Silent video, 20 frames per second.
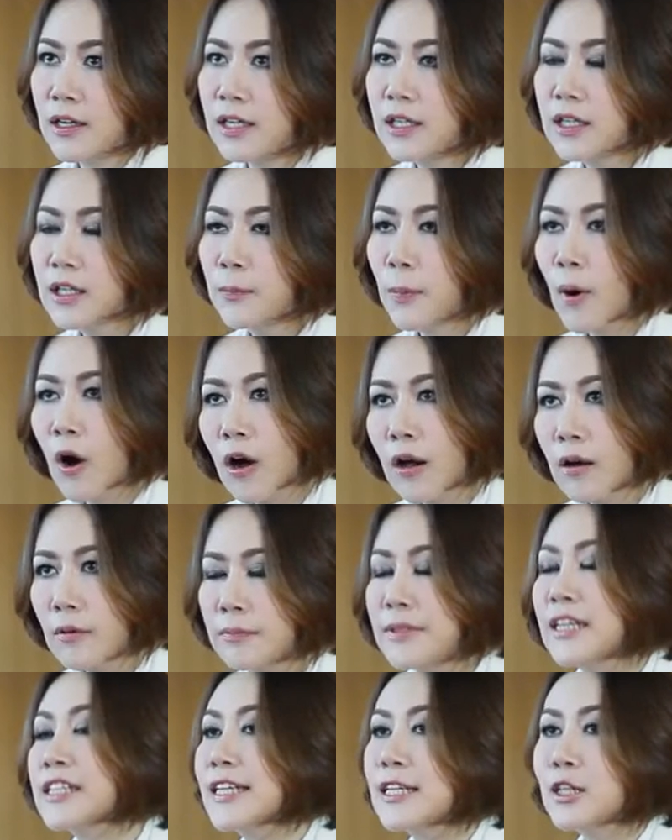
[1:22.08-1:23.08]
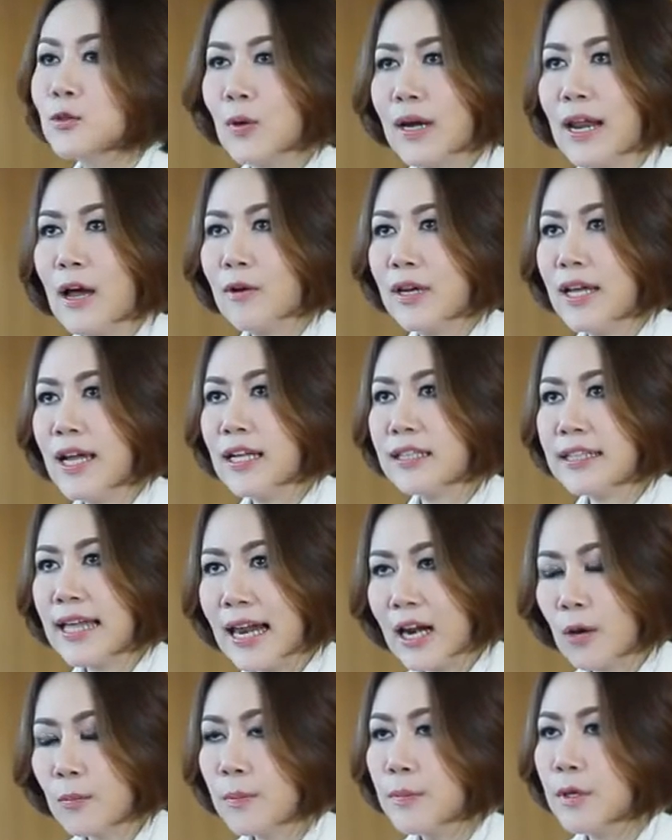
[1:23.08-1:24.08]
คือพออย่างเช่นตัวเราเนี่ยค่ะถ้า
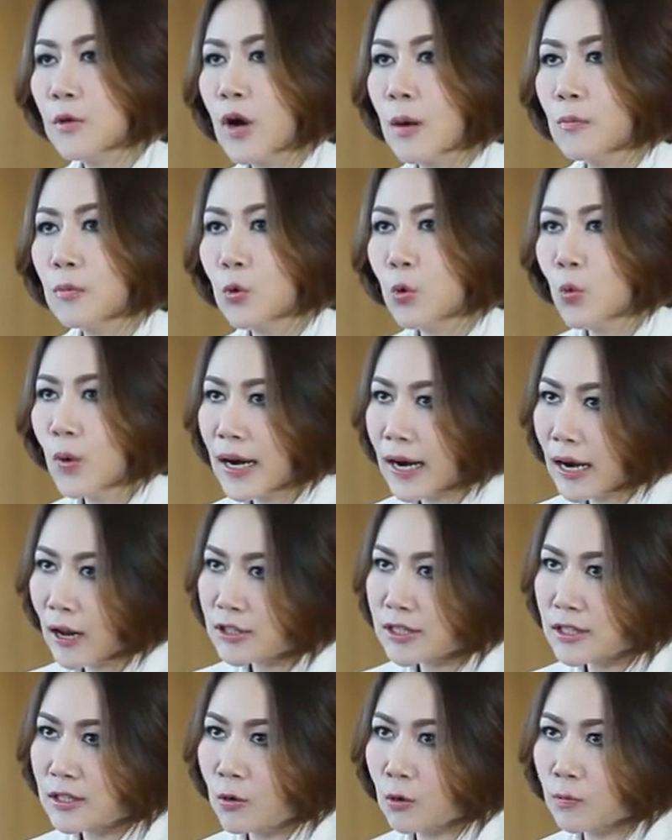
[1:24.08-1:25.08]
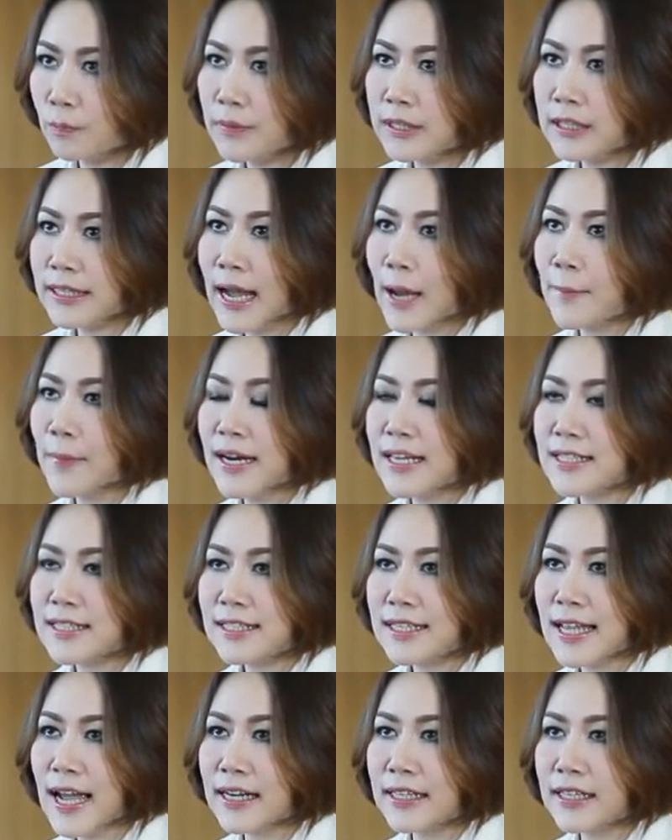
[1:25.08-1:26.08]
เราไม่มีความรู้เวลาเราจะลงมือทำอะไรสั
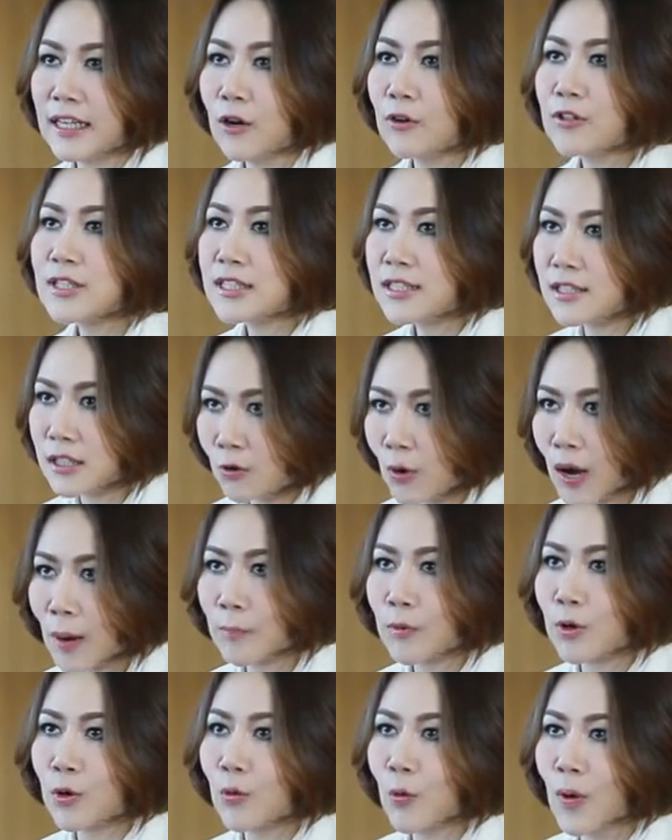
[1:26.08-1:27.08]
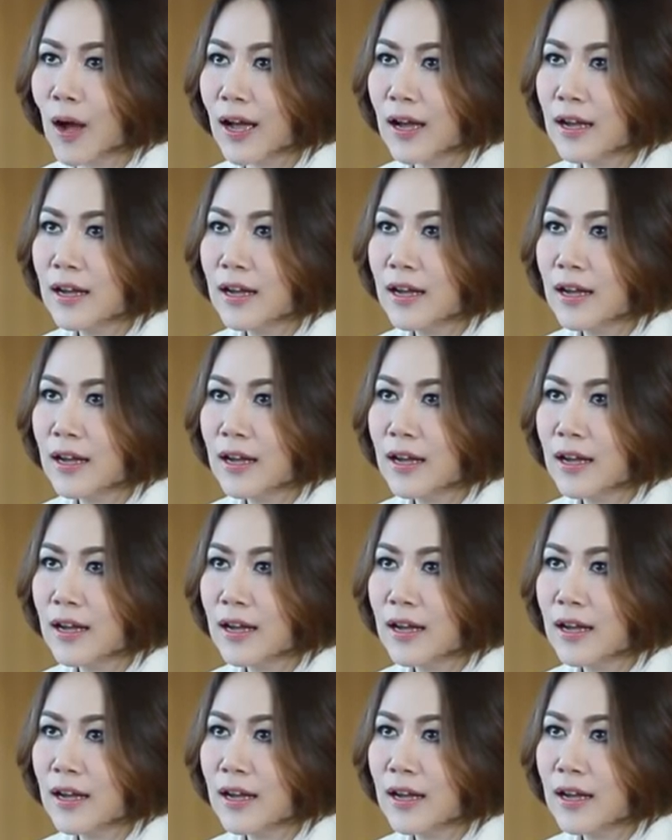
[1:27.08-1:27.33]
กอย่างเนี่ย เราจะเกิดความกลัว